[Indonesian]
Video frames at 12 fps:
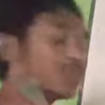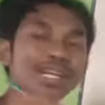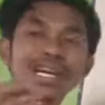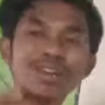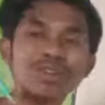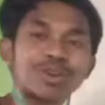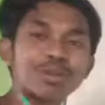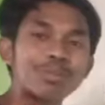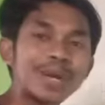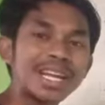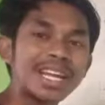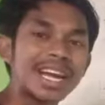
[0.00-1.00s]
dengan huruf
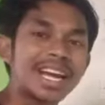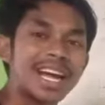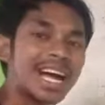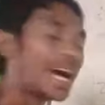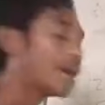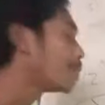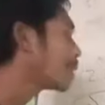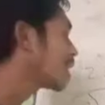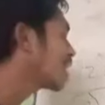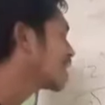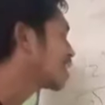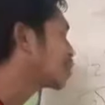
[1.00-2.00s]
mana?
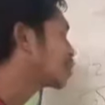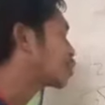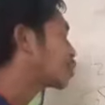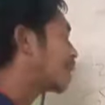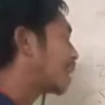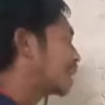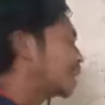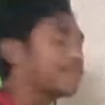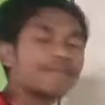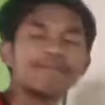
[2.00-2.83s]
Apakah dengan huruf alif?